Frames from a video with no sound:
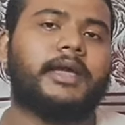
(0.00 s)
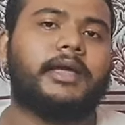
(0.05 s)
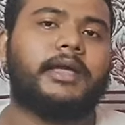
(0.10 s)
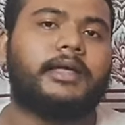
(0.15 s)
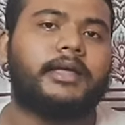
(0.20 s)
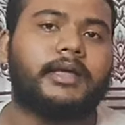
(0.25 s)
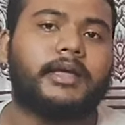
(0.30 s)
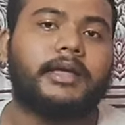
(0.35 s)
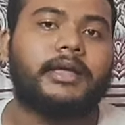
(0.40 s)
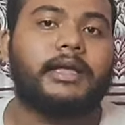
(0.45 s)
है
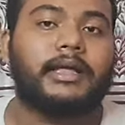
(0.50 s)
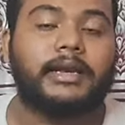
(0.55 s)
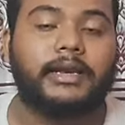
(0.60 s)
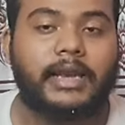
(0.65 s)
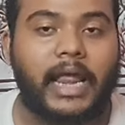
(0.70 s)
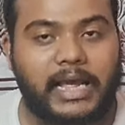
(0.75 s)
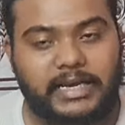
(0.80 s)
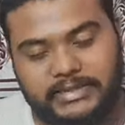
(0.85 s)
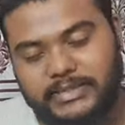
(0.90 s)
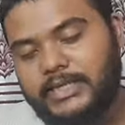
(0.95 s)

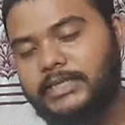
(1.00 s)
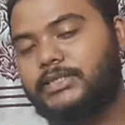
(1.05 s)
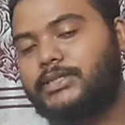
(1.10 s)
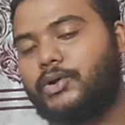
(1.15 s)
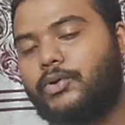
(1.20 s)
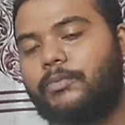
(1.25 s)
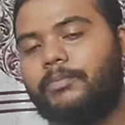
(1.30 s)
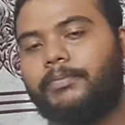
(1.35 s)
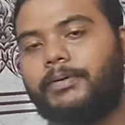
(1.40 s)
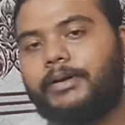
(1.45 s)
लाइसेंस
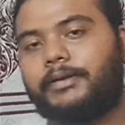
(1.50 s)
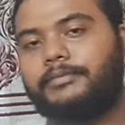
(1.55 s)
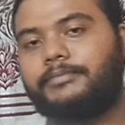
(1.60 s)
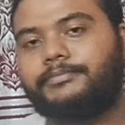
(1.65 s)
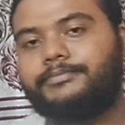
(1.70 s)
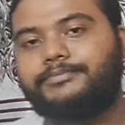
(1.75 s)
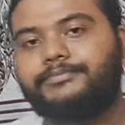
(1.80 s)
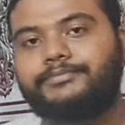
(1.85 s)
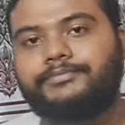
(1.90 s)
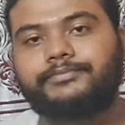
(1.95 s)
के
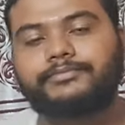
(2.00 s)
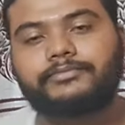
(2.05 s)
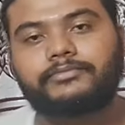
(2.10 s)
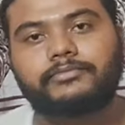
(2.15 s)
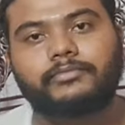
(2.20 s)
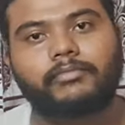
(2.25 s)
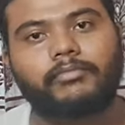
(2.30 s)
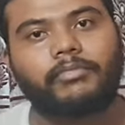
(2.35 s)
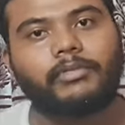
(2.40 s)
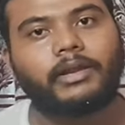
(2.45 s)

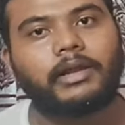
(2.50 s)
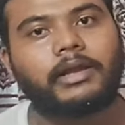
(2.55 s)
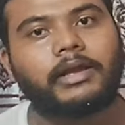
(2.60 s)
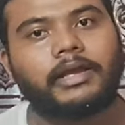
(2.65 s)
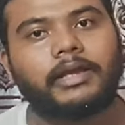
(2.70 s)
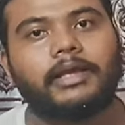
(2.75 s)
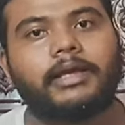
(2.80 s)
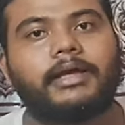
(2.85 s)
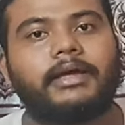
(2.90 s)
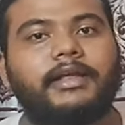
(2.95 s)

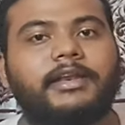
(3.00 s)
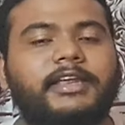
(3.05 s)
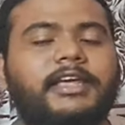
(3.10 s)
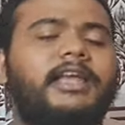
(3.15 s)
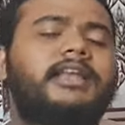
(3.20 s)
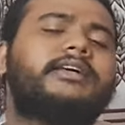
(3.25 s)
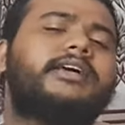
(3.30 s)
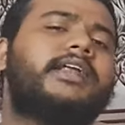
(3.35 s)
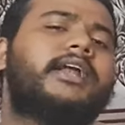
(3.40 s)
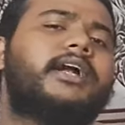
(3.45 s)
ऊपर
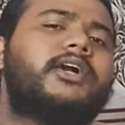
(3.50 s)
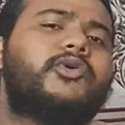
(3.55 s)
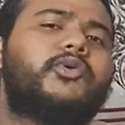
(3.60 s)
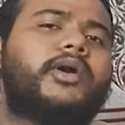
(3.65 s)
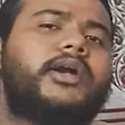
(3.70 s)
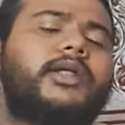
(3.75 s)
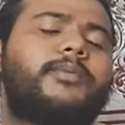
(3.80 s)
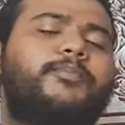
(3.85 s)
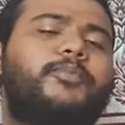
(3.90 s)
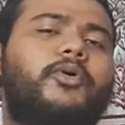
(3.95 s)
रियल क्रिकेट ट्वेंटी